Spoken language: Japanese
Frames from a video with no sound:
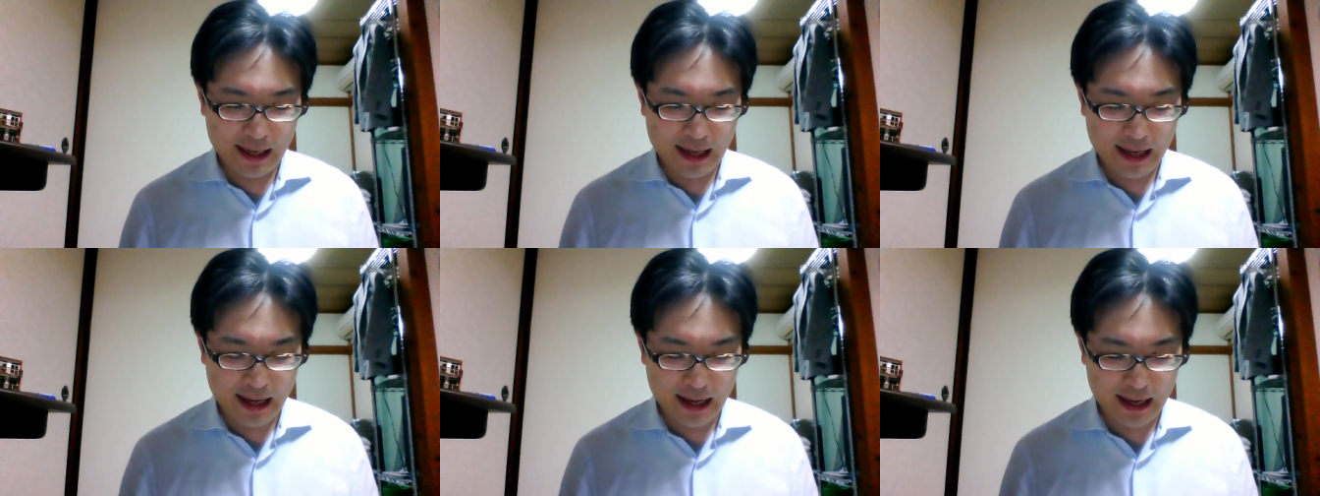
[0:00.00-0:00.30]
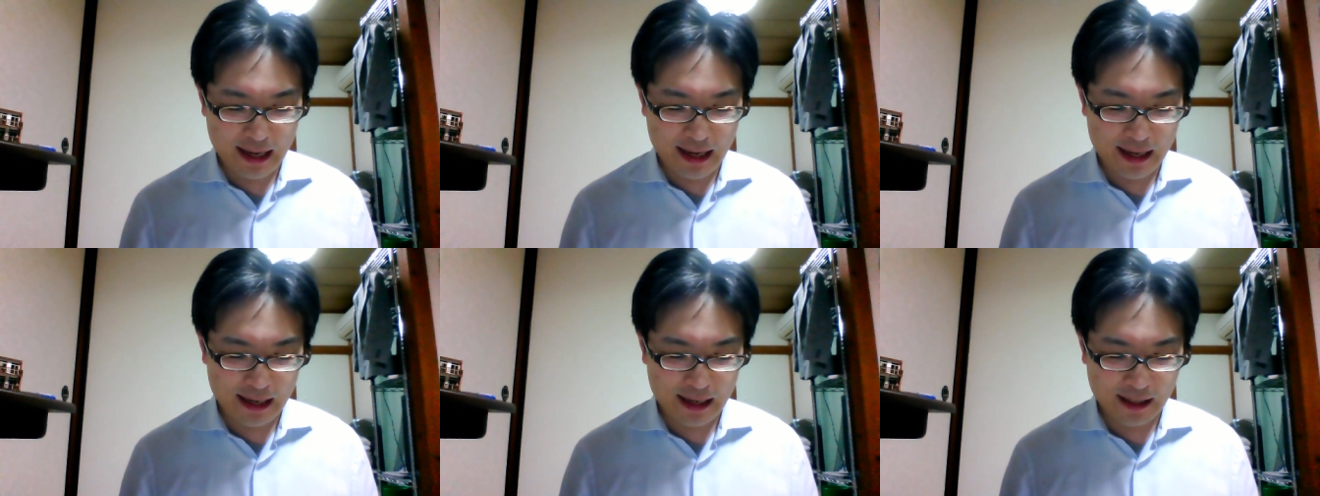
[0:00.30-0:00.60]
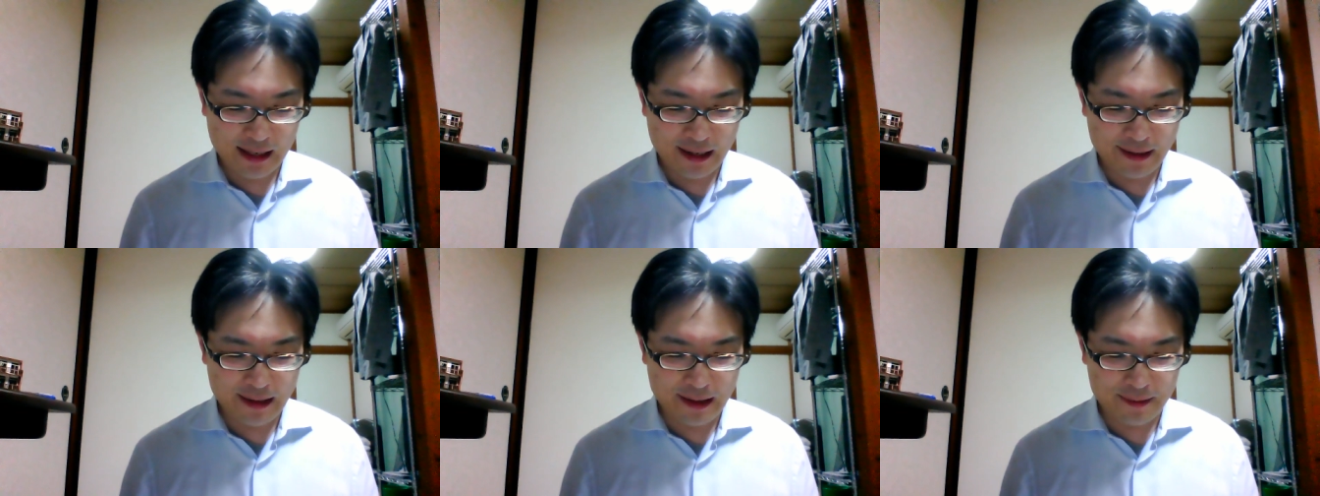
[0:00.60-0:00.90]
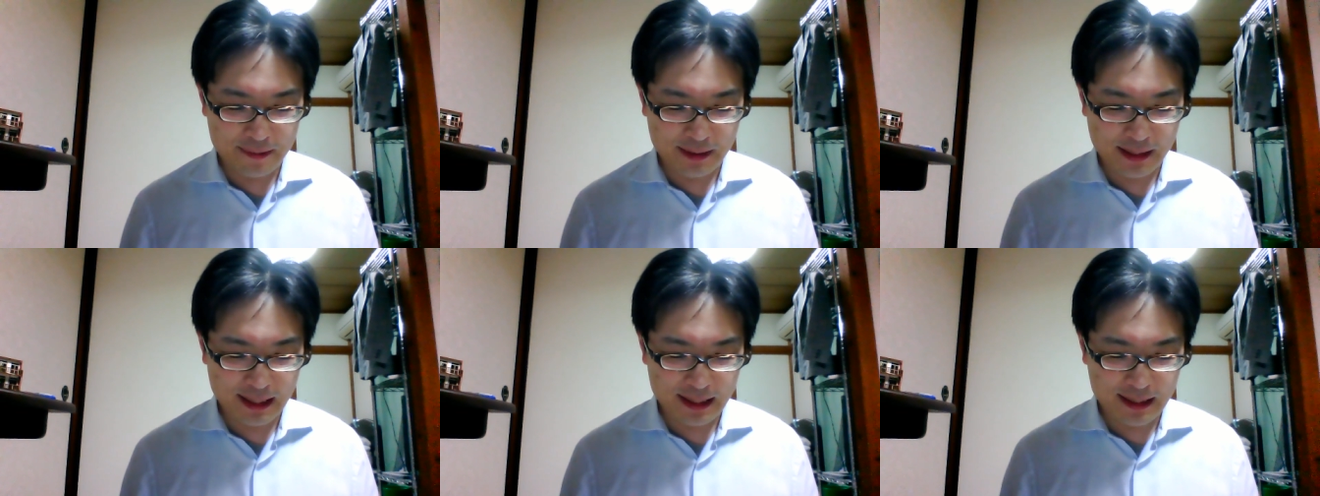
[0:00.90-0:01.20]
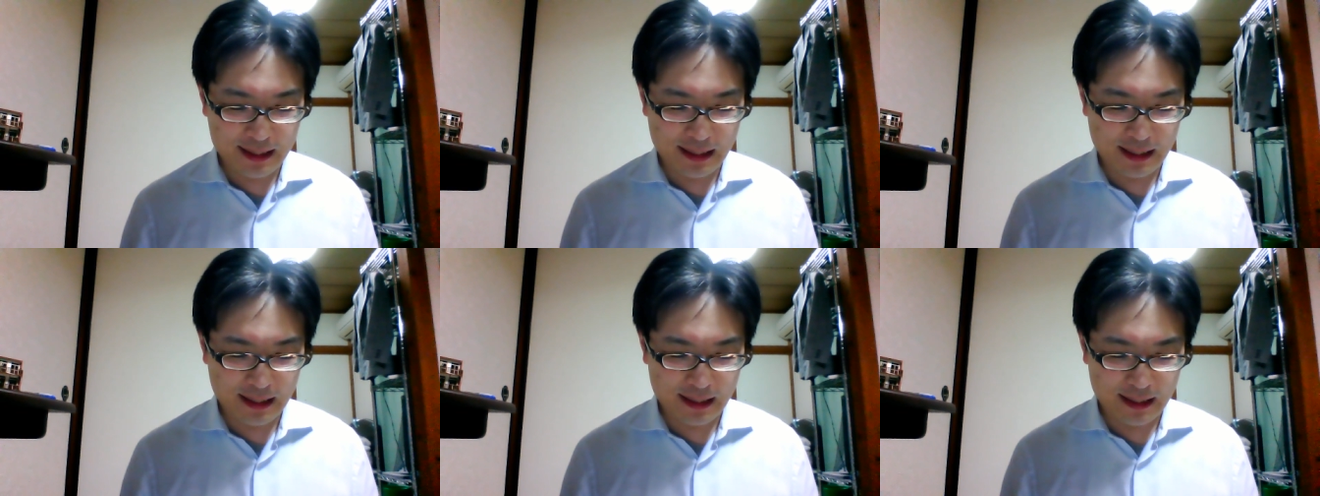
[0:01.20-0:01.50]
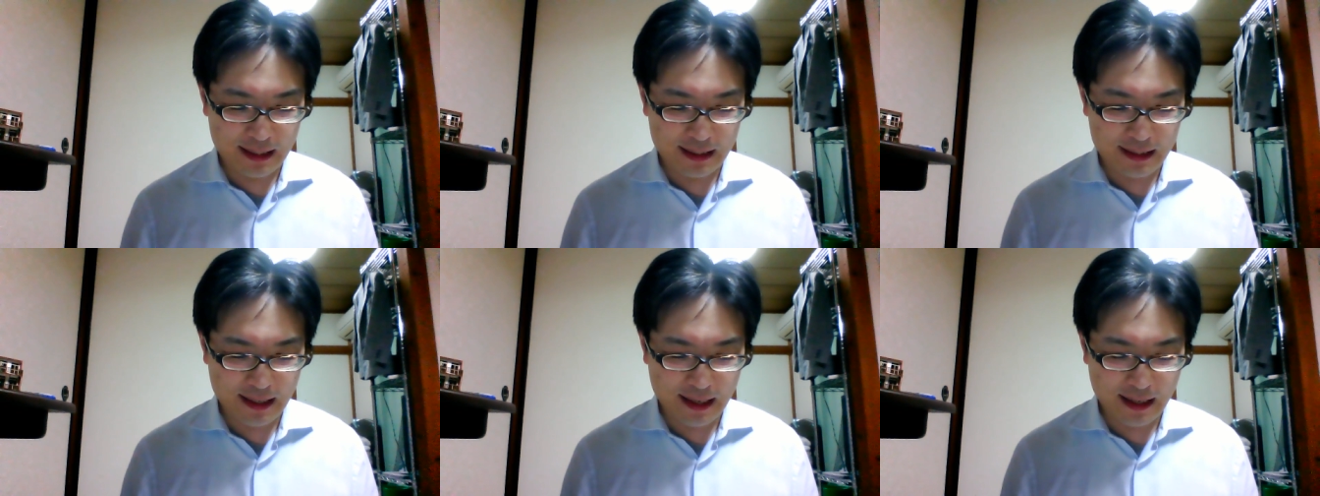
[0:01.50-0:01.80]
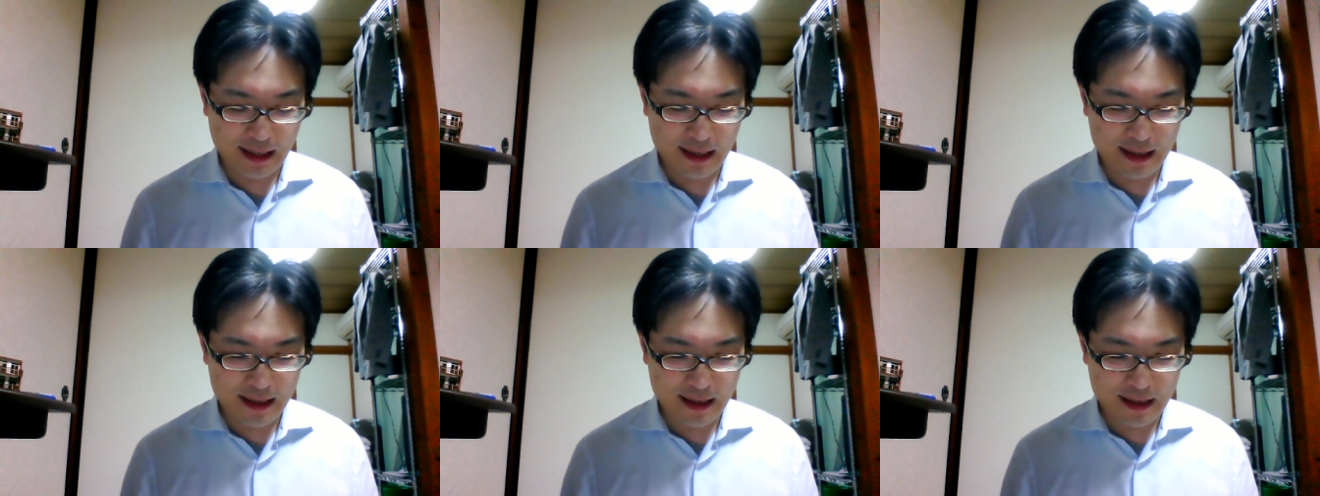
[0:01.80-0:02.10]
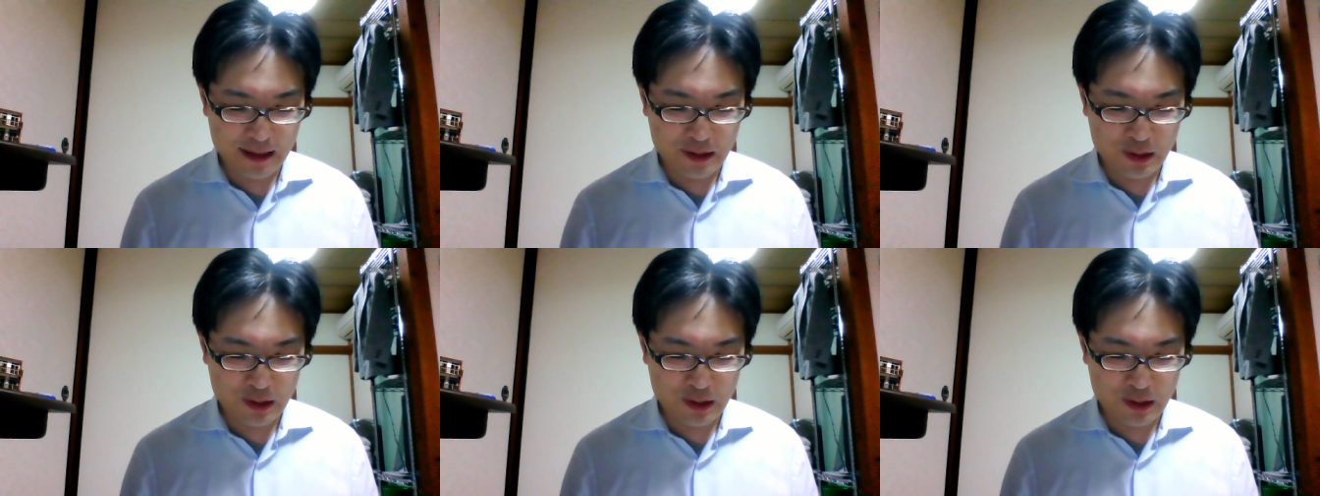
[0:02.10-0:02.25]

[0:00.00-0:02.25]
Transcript: えー、河川付近地制限で